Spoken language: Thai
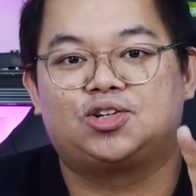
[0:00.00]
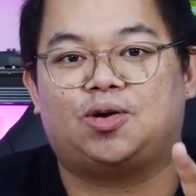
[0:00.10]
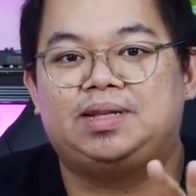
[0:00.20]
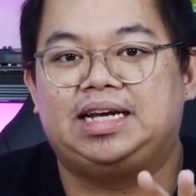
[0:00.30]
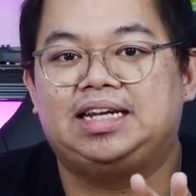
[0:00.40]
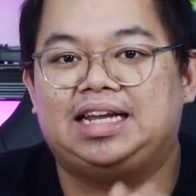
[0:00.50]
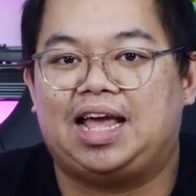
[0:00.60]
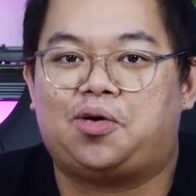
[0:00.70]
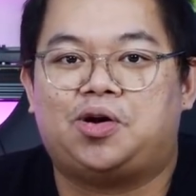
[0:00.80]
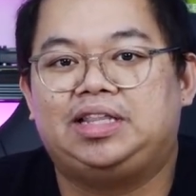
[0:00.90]
รวมถึงห
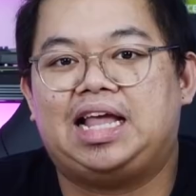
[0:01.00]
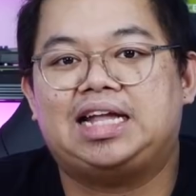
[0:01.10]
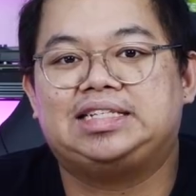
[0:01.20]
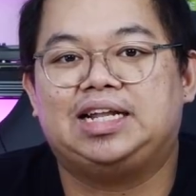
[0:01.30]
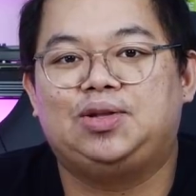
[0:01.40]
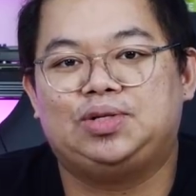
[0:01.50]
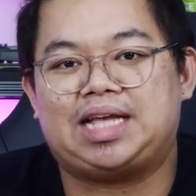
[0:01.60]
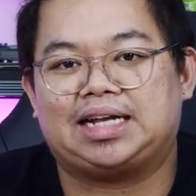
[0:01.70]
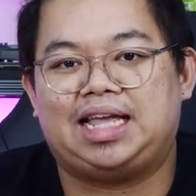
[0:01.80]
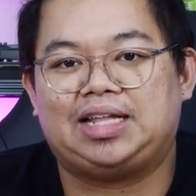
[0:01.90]
ลายๆ คนน่าจะรู้
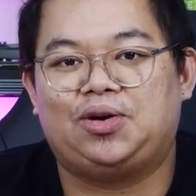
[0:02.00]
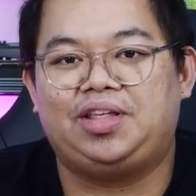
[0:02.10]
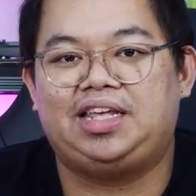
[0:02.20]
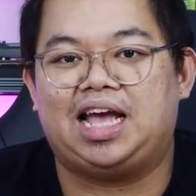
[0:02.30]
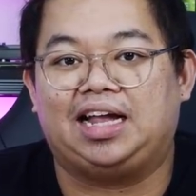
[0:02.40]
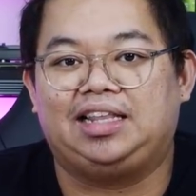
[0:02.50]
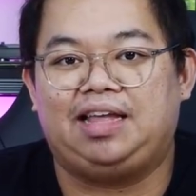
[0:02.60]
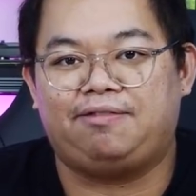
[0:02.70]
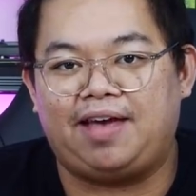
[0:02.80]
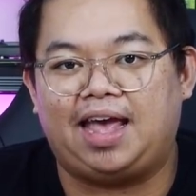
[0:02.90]
จักเทคโนโลยีอย่าง d
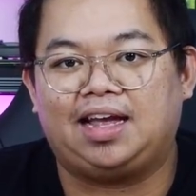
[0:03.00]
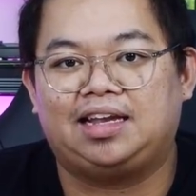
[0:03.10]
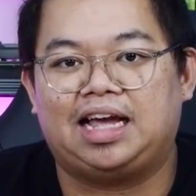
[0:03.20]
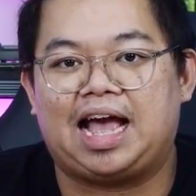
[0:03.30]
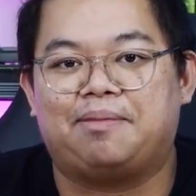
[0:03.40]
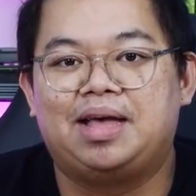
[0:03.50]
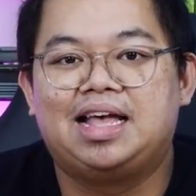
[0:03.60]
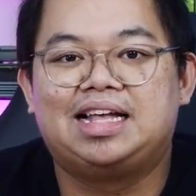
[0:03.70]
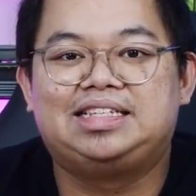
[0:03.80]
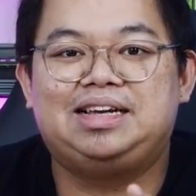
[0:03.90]
e f e c t นะครับ
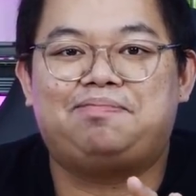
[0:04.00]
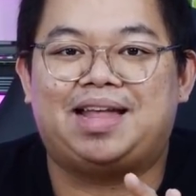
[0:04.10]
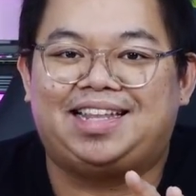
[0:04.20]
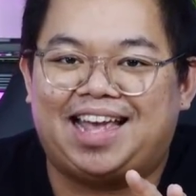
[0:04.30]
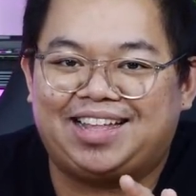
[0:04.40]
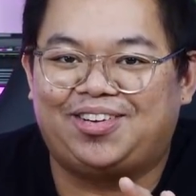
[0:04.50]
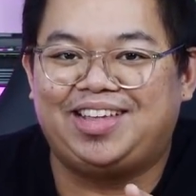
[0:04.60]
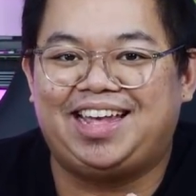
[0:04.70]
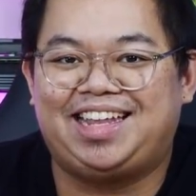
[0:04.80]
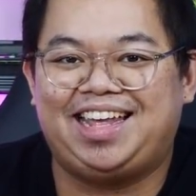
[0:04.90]
ซึ่งเป็นเทคโนโล
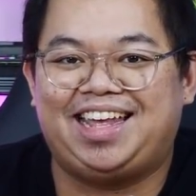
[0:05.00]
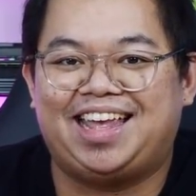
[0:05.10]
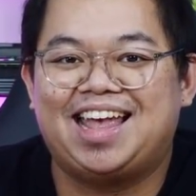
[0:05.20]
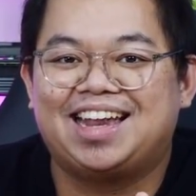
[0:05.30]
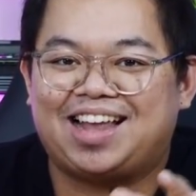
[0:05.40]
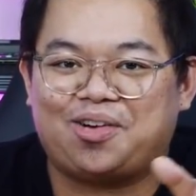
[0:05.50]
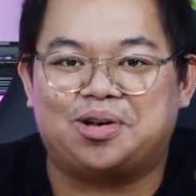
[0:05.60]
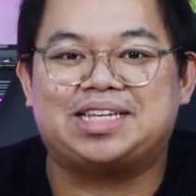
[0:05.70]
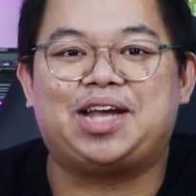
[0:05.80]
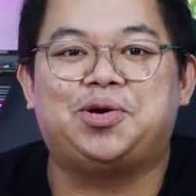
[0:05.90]
ยีที่ถ้าค
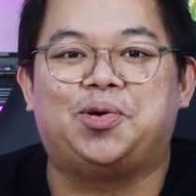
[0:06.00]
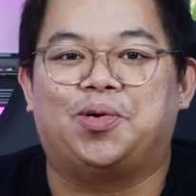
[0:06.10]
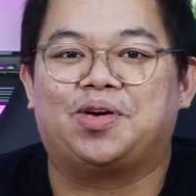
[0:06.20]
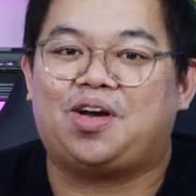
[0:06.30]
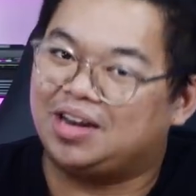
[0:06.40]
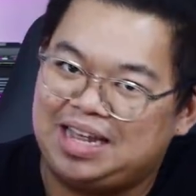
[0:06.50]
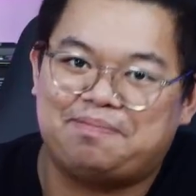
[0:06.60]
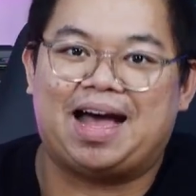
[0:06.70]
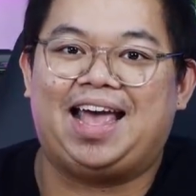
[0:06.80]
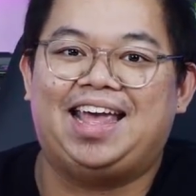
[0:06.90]
นใช้ถูกก็ดี
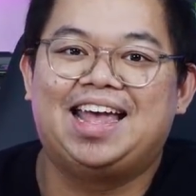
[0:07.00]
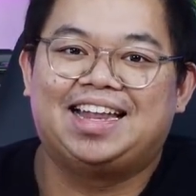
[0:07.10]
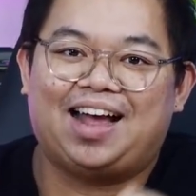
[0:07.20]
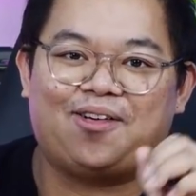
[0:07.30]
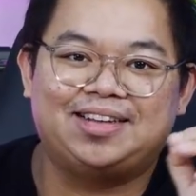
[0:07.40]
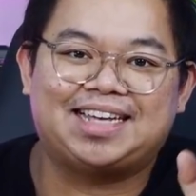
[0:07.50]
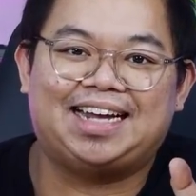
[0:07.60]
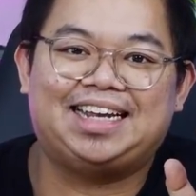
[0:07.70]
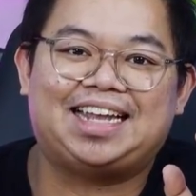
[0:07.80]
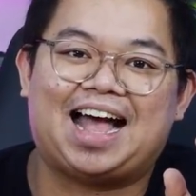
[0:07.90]
ไป ถ้าคนใช้
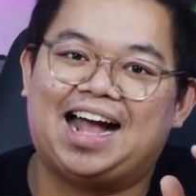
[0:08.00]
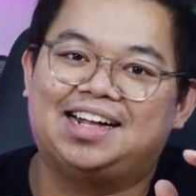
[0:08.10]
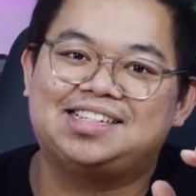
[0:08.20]
ในทาง